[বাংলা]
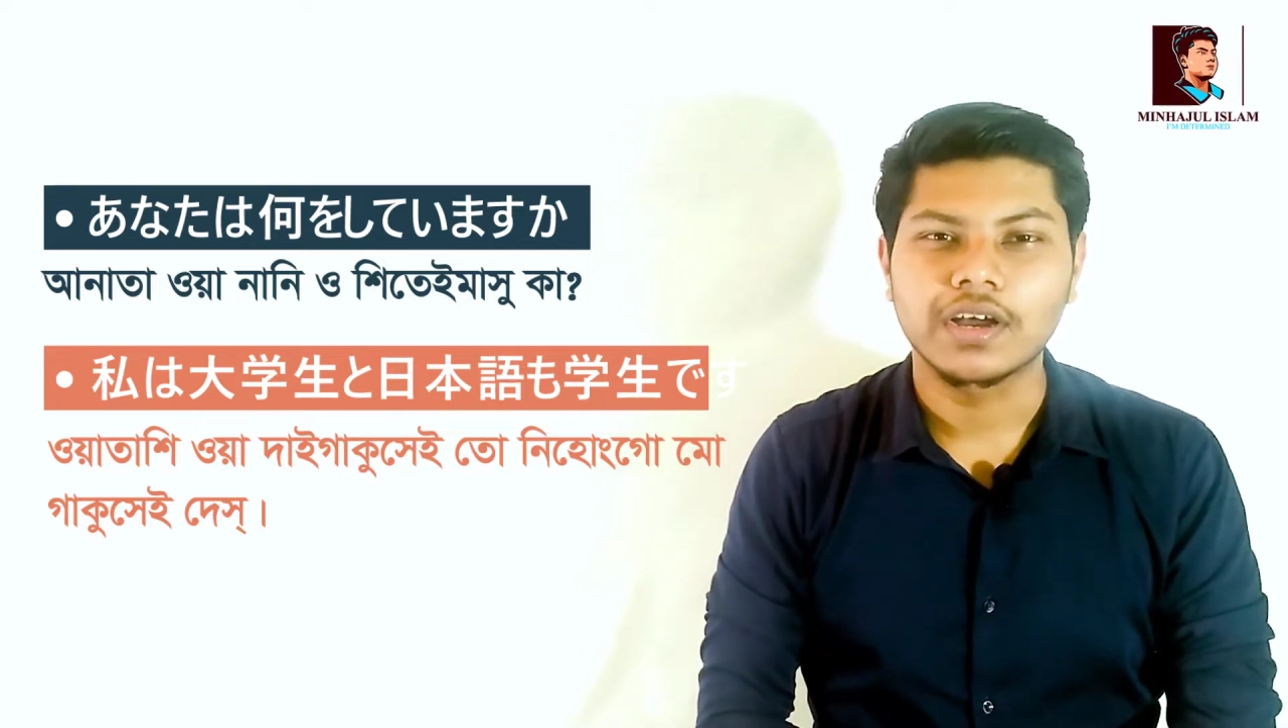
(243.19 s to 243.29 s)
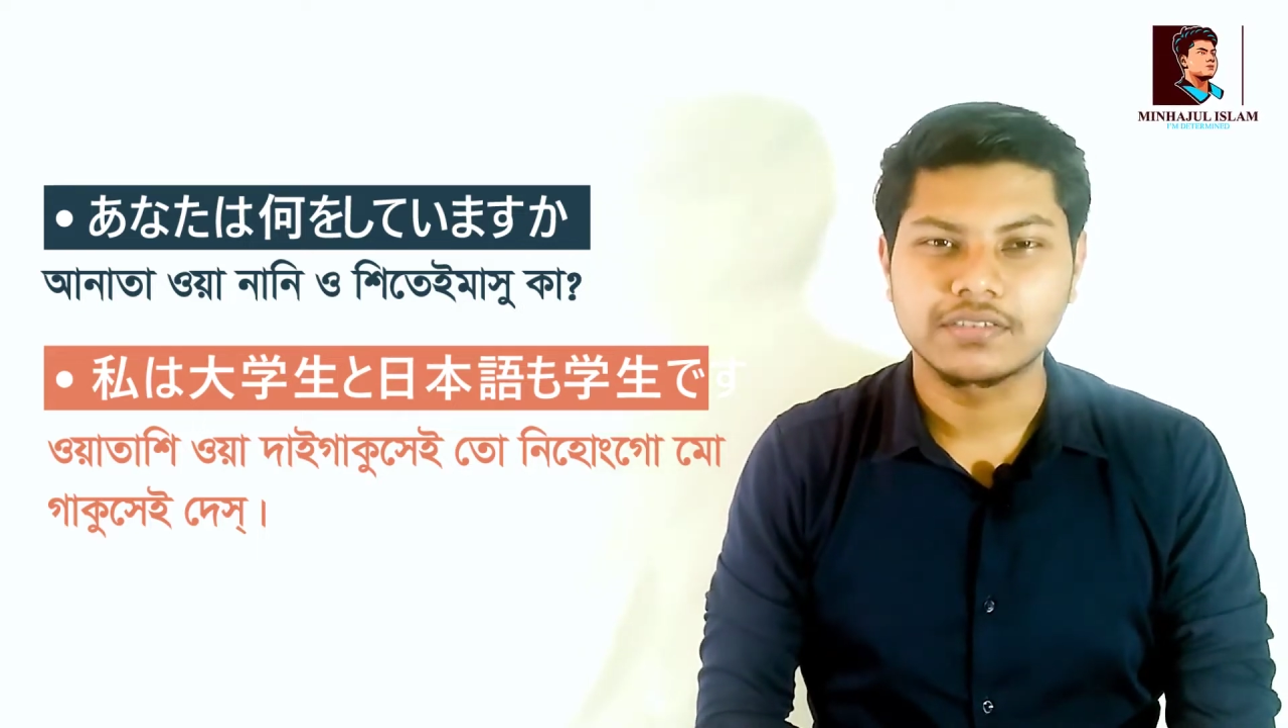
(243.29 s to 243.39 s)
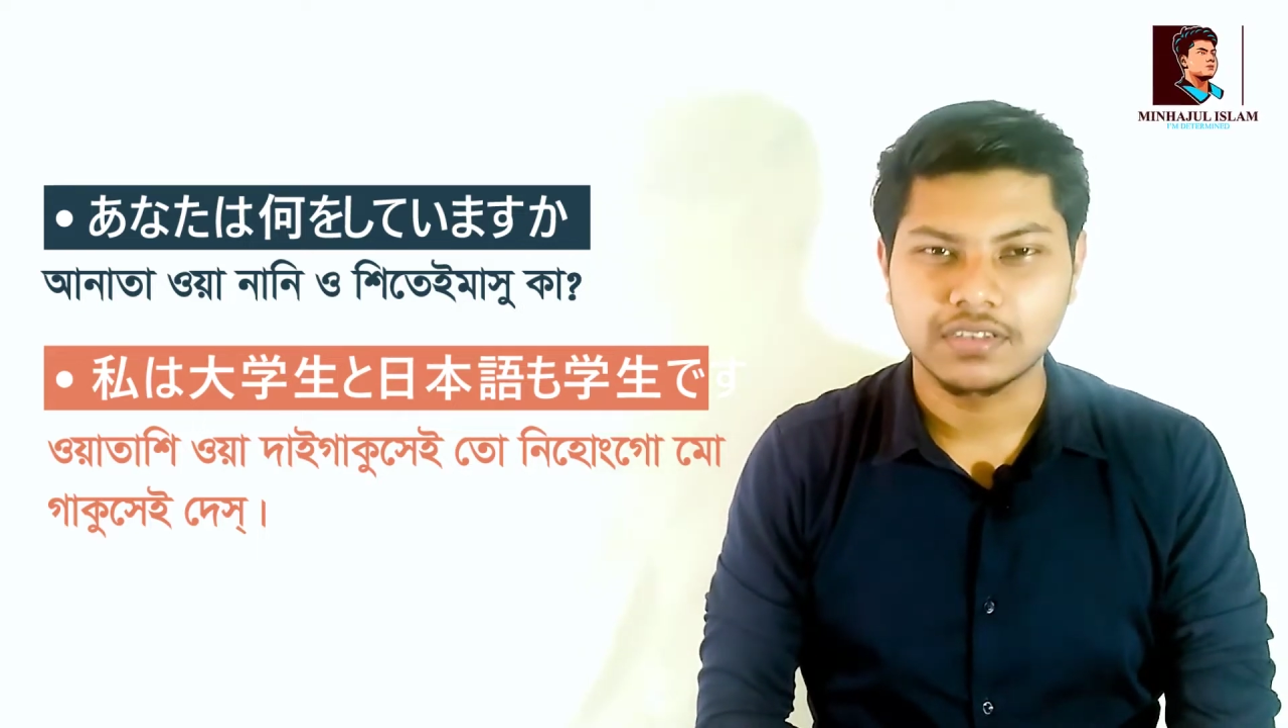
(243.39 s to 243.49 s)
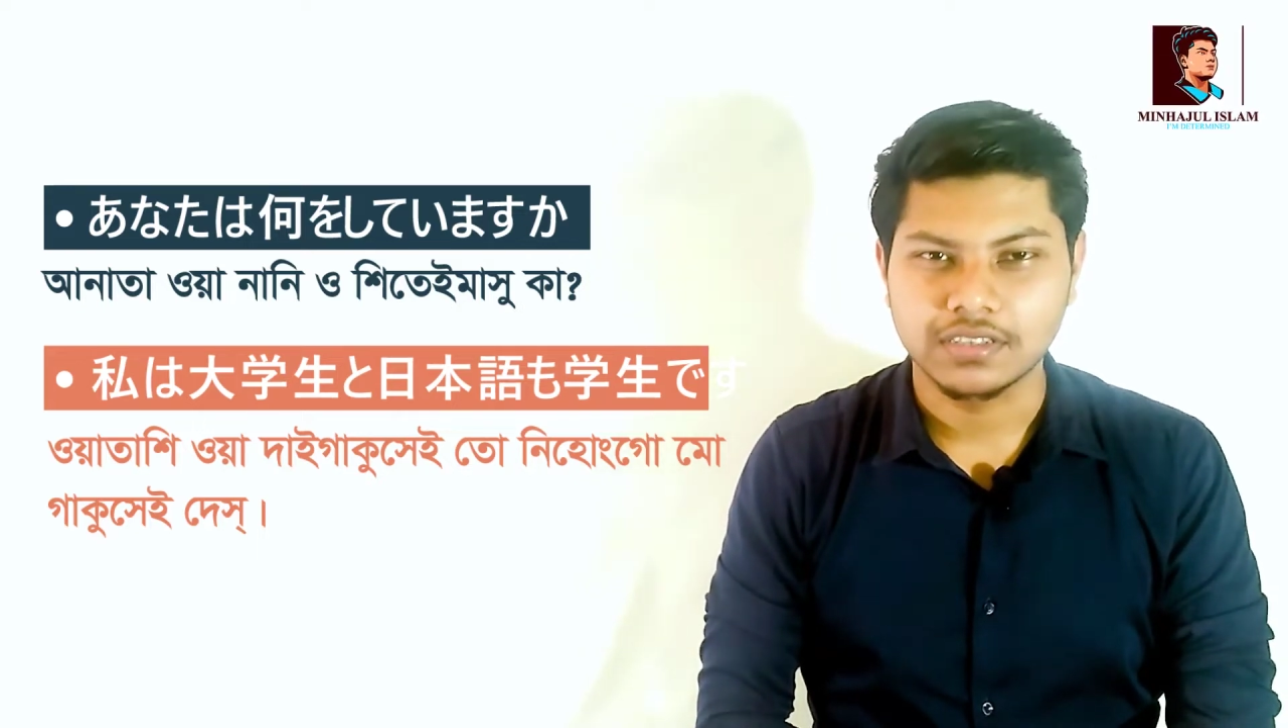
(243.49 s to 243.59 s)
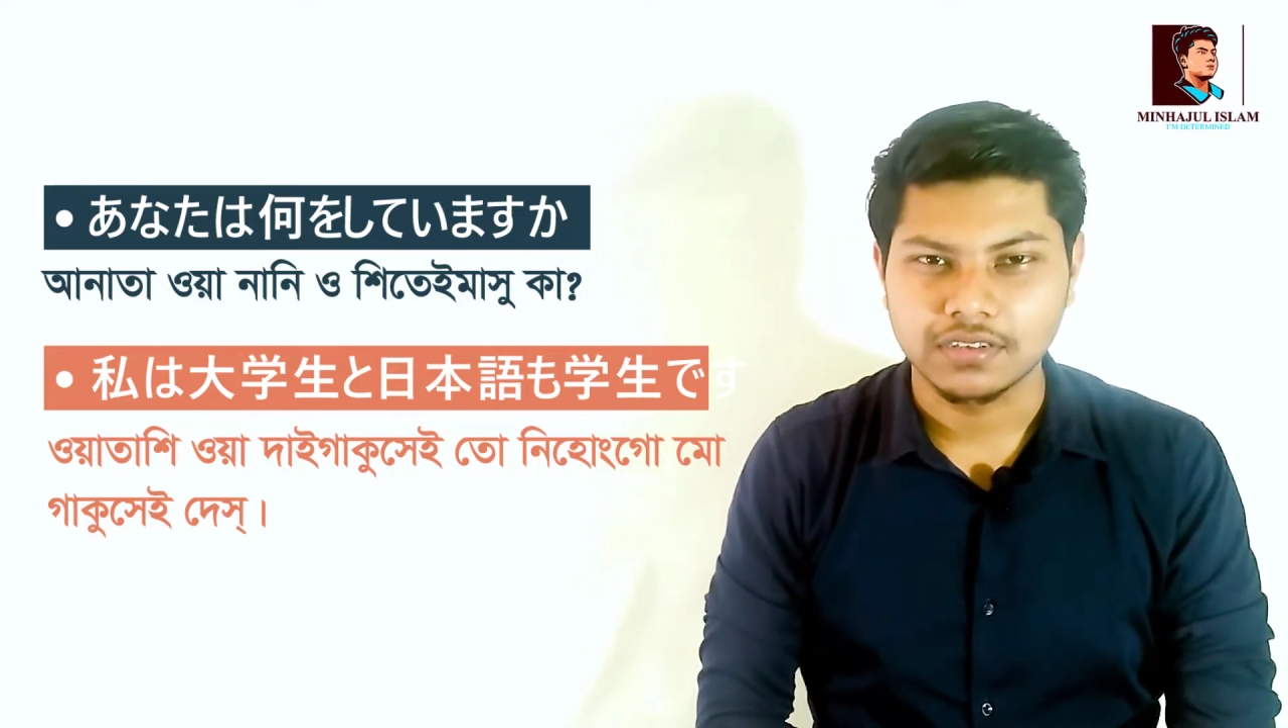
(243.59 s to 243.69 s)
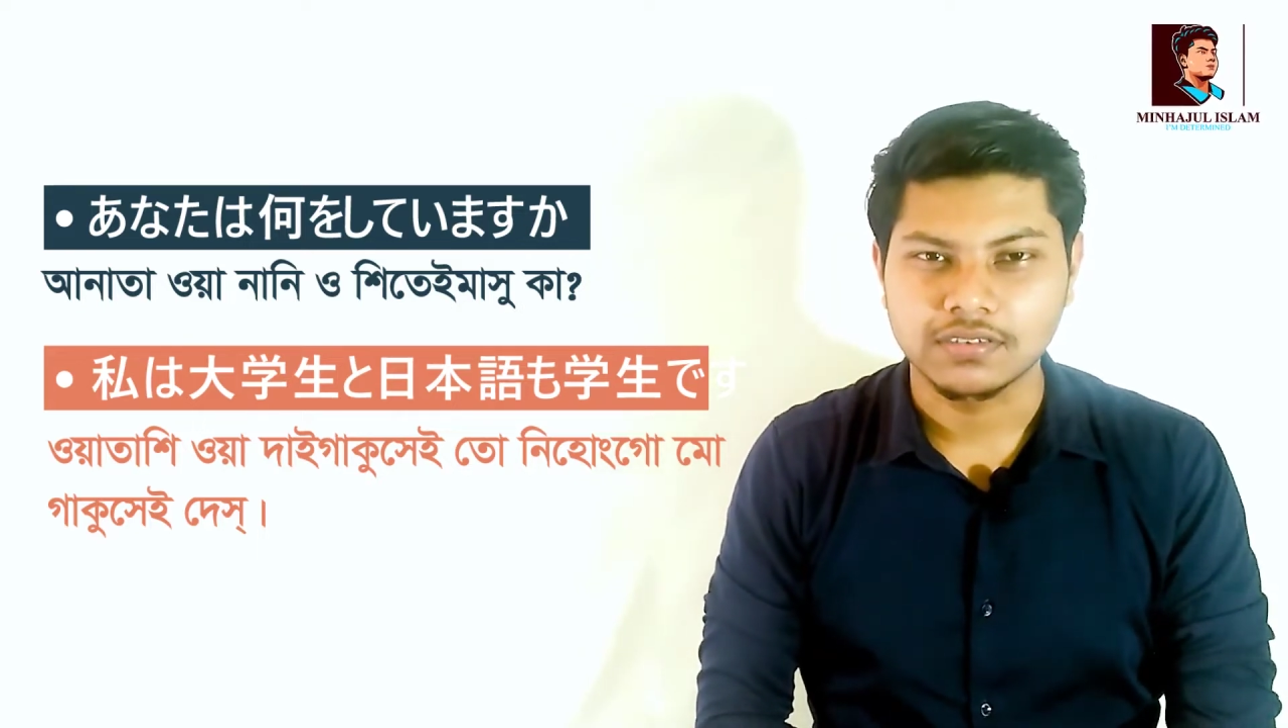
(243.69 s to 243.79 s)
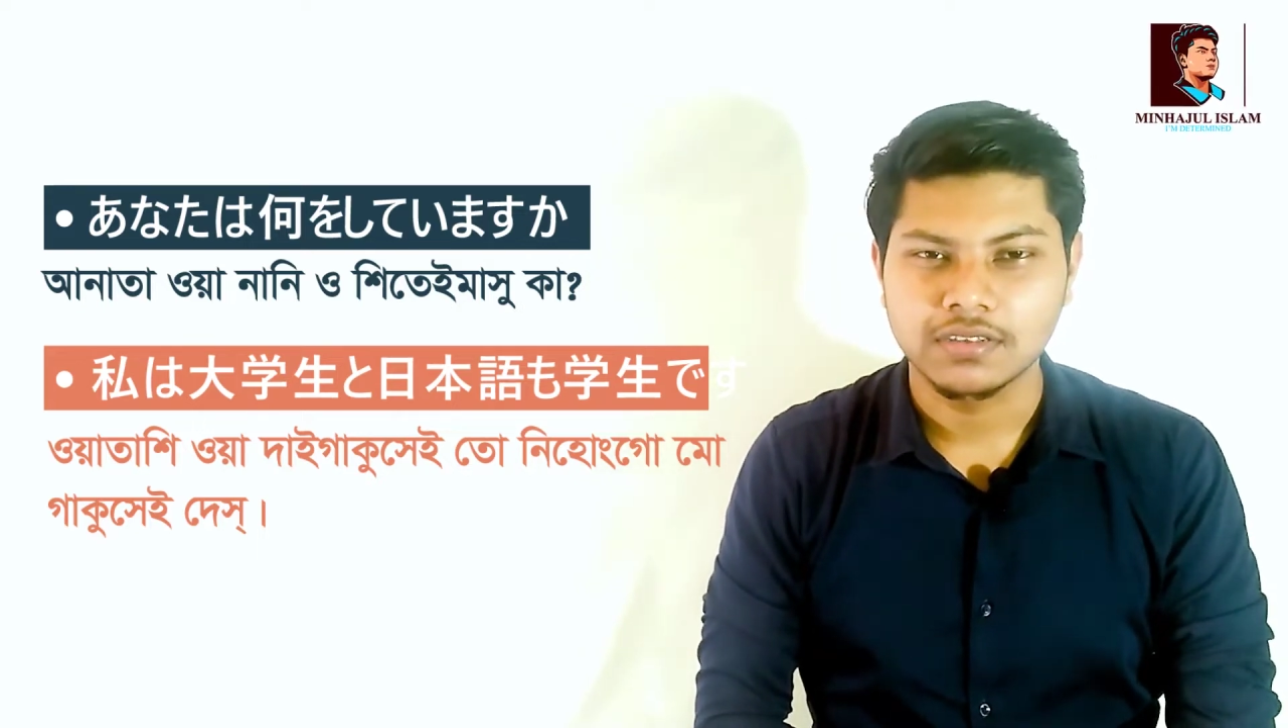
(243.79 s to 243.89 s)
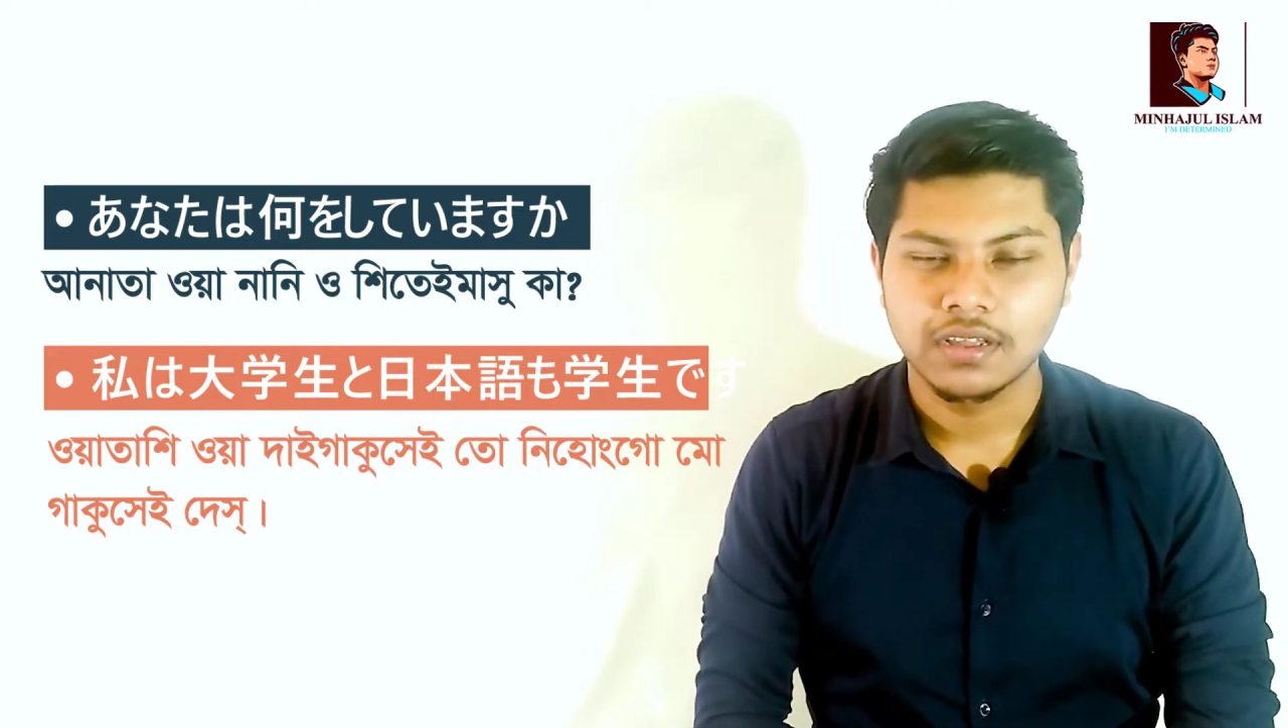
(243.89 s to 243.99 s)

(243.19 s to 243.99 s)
গাকসে দেশ